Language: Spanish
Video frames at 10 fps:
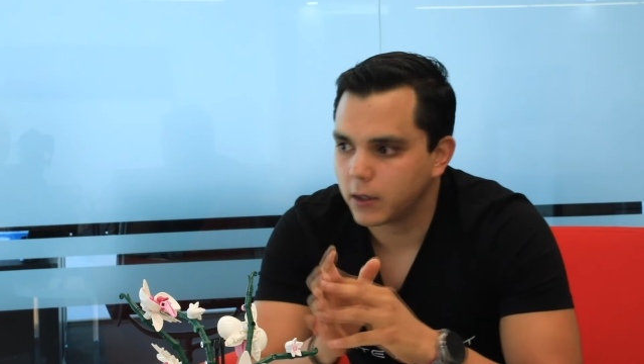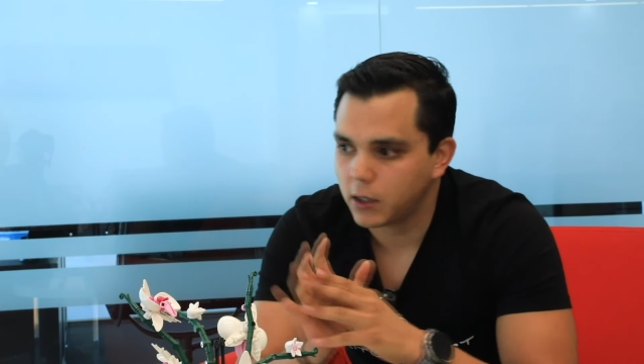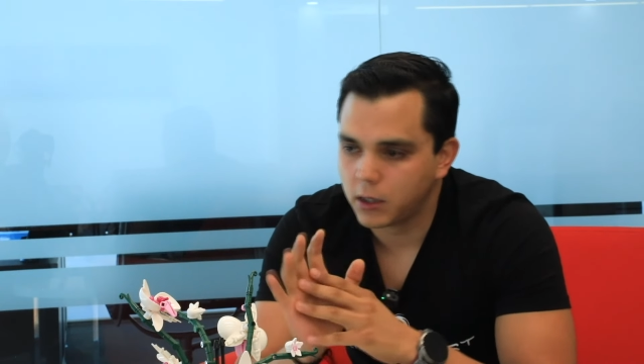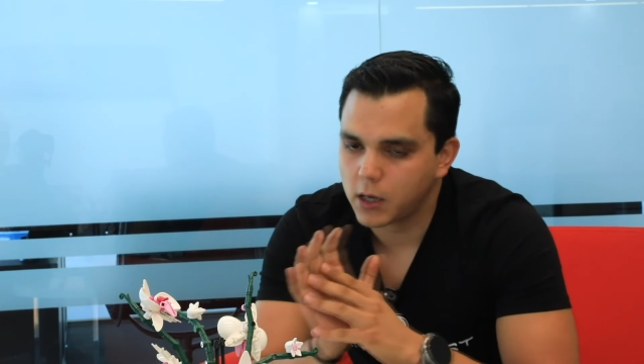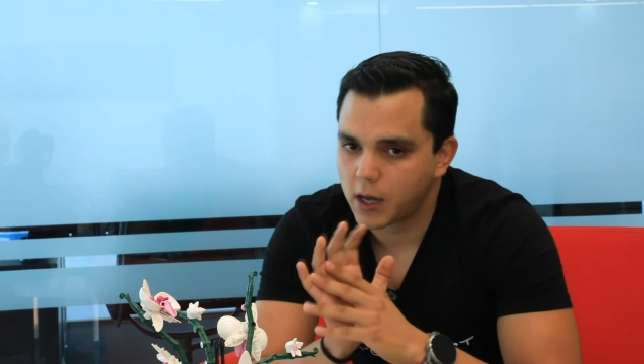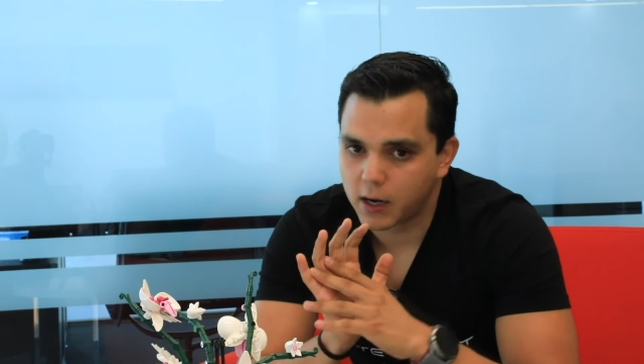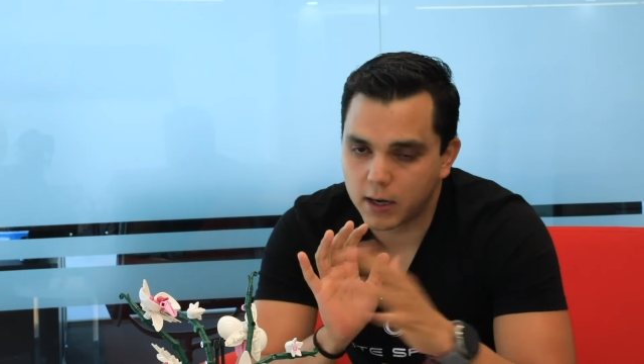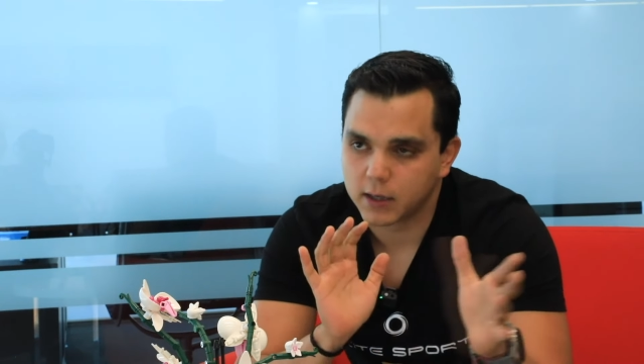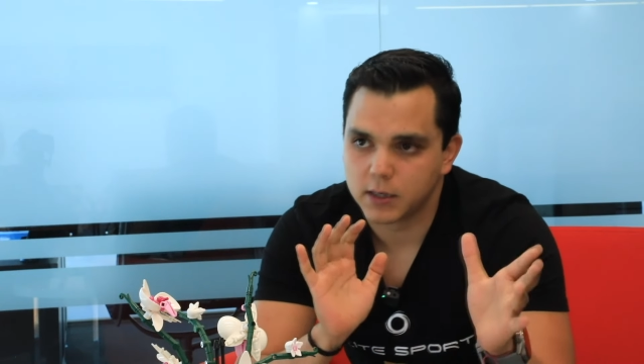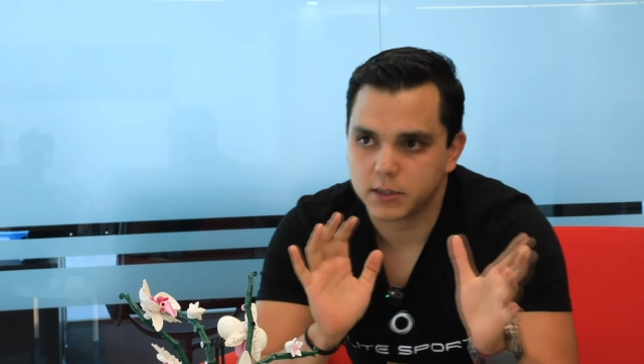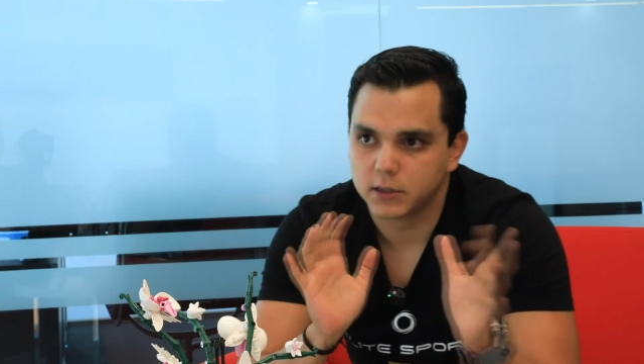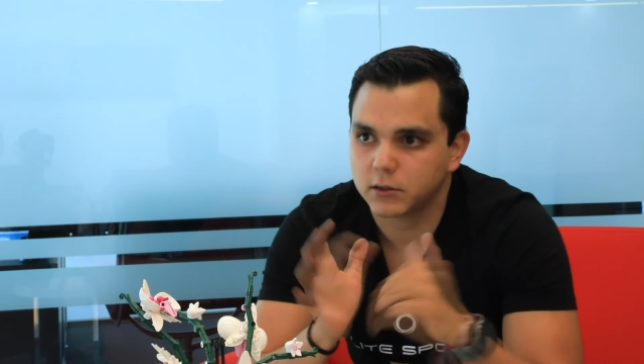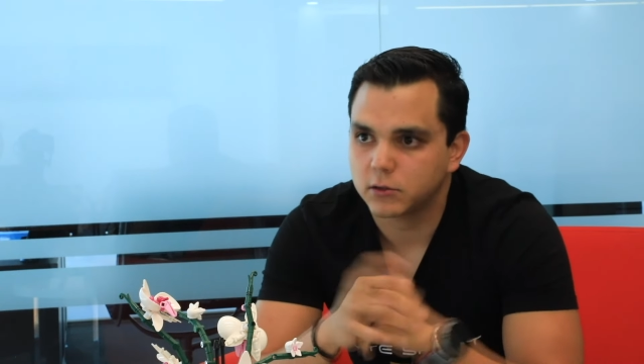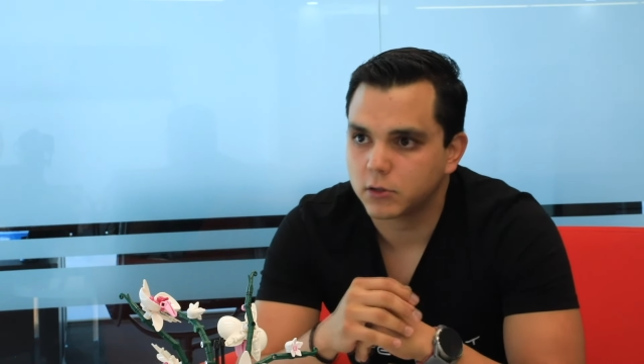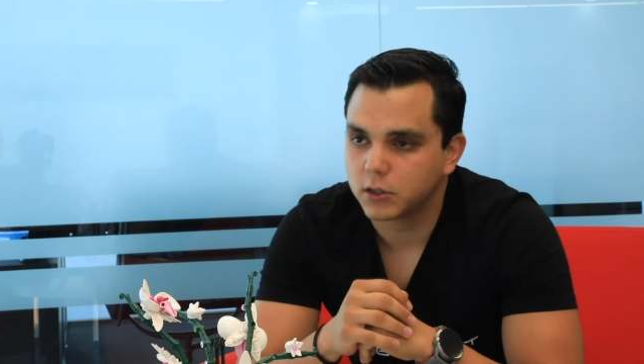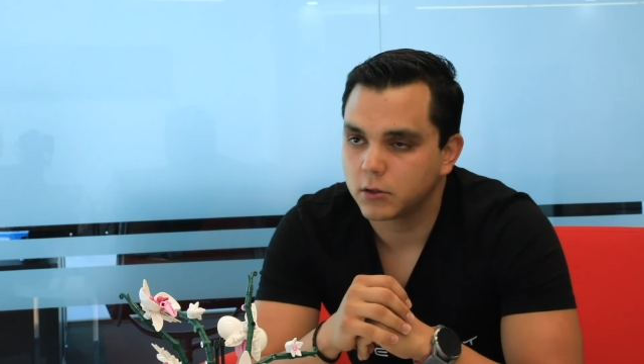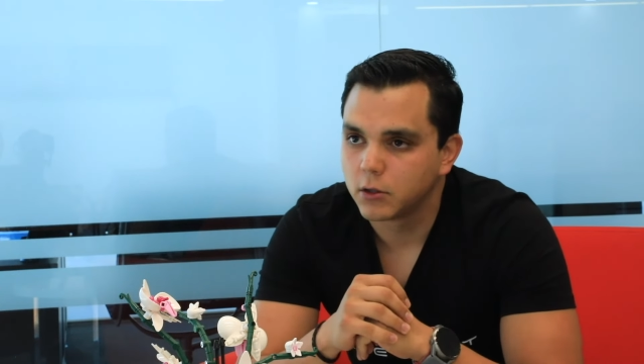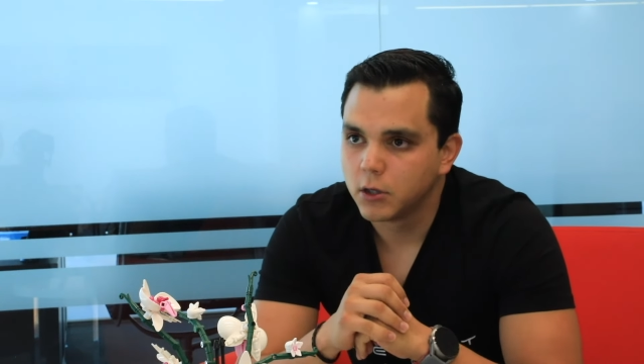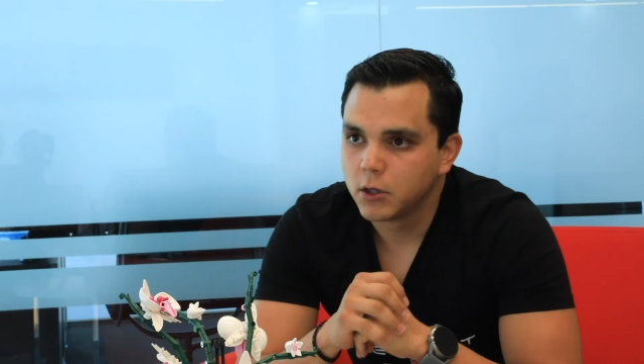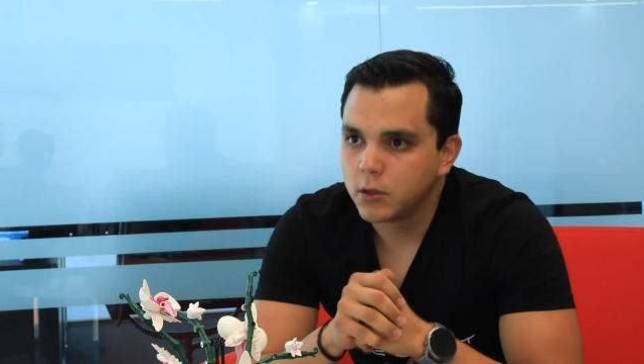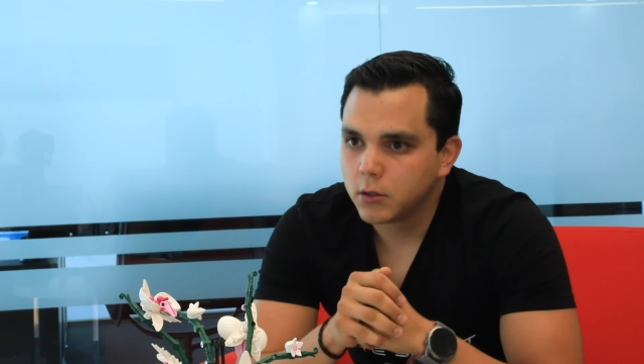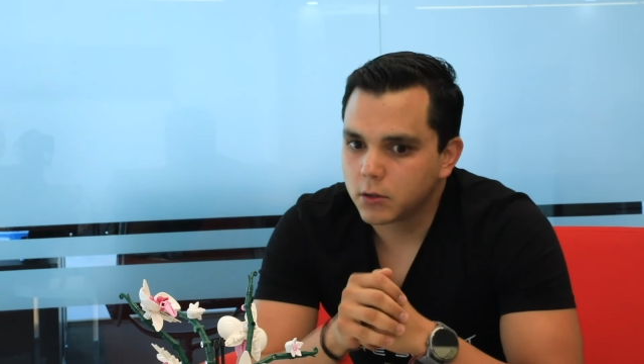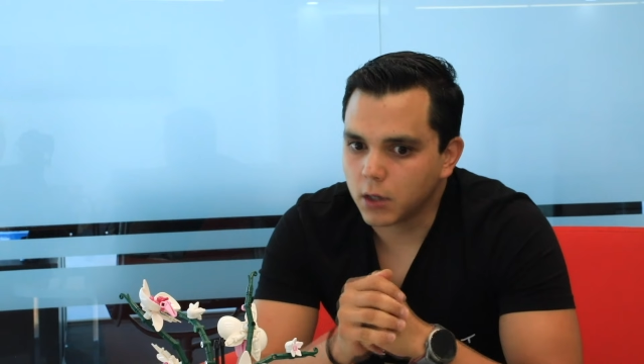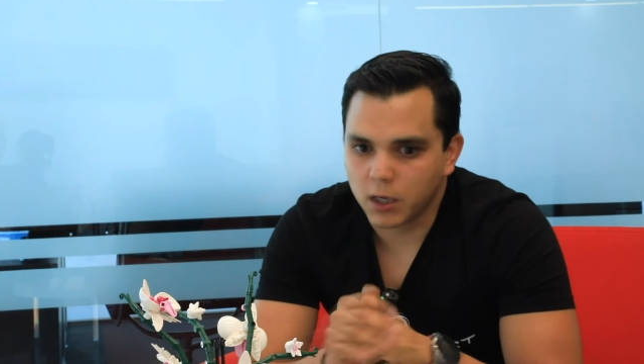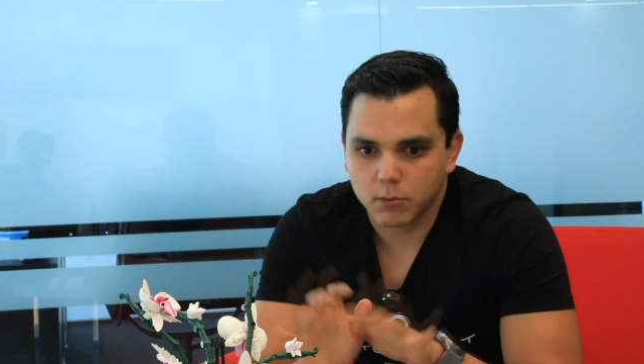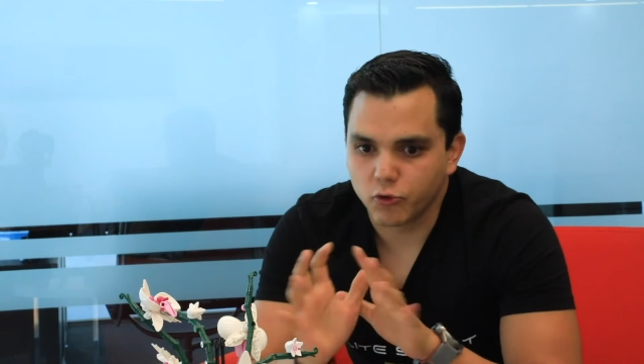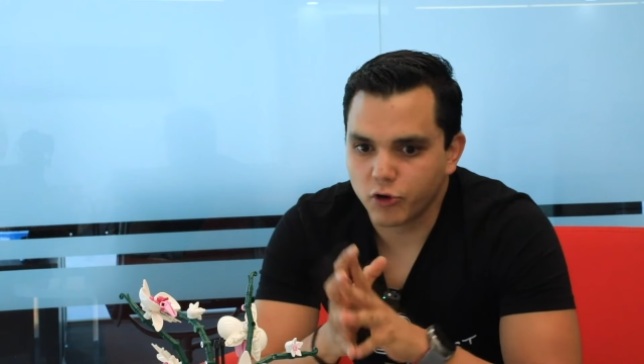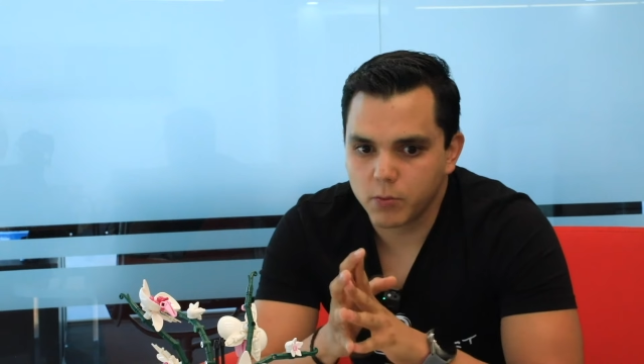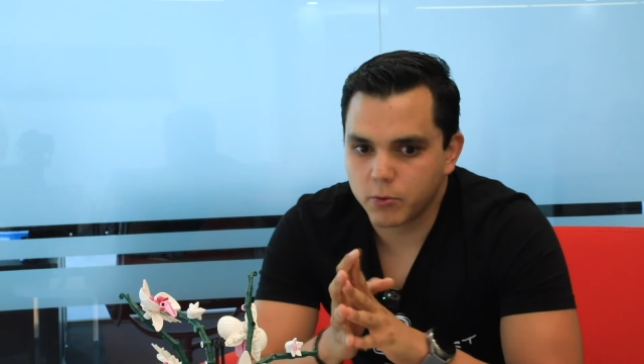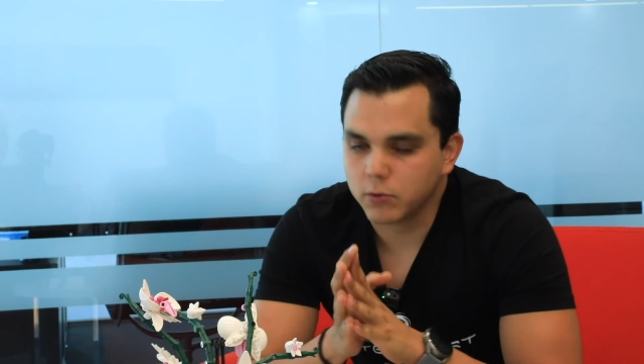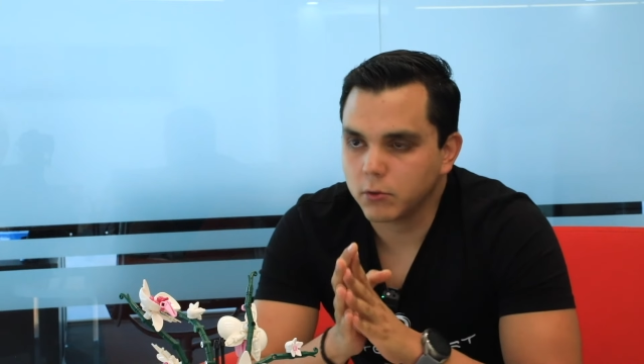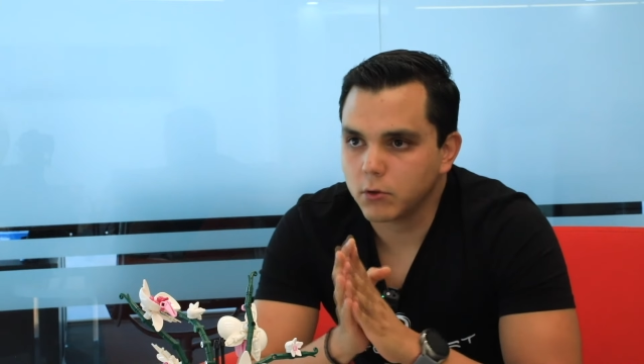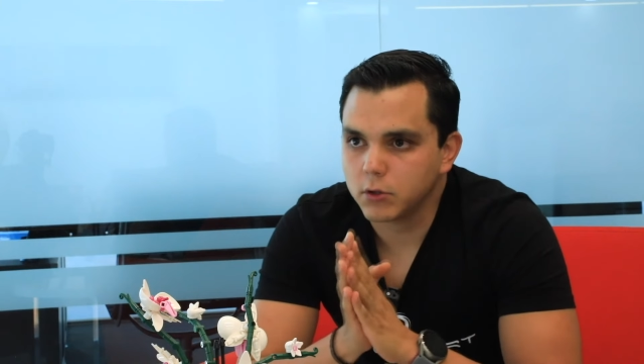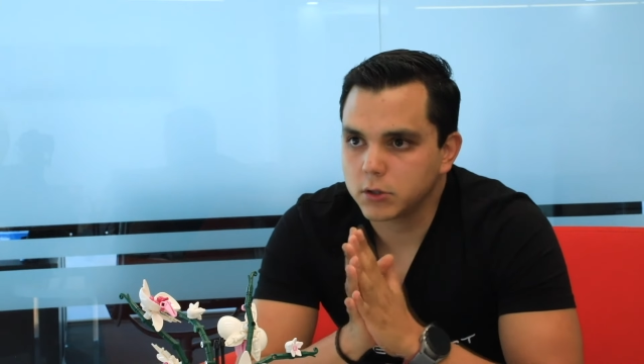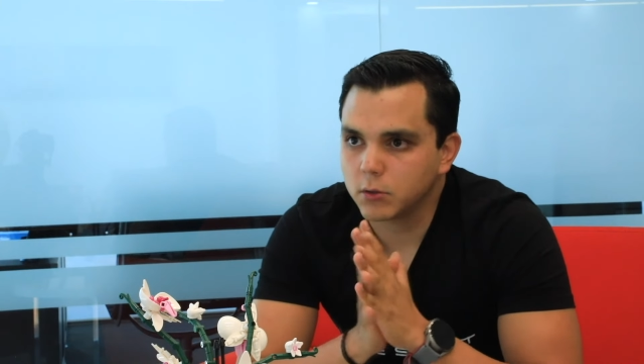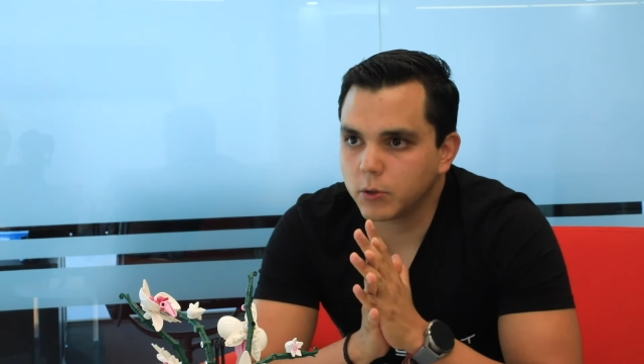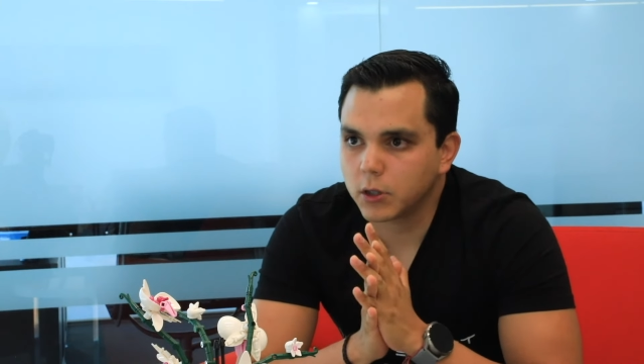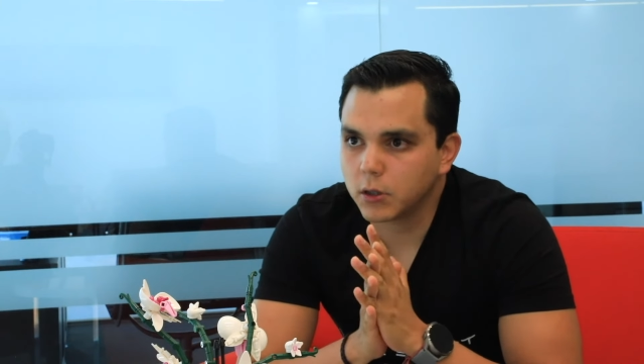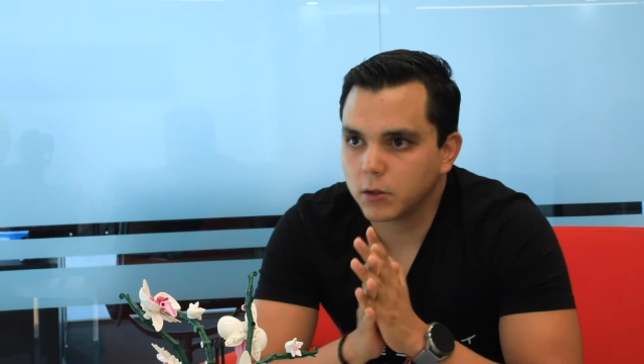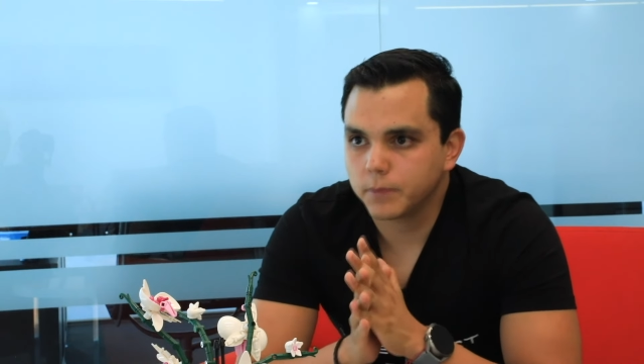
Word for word: y arranque del siguiente torneo, tenemos ya el producto listo para,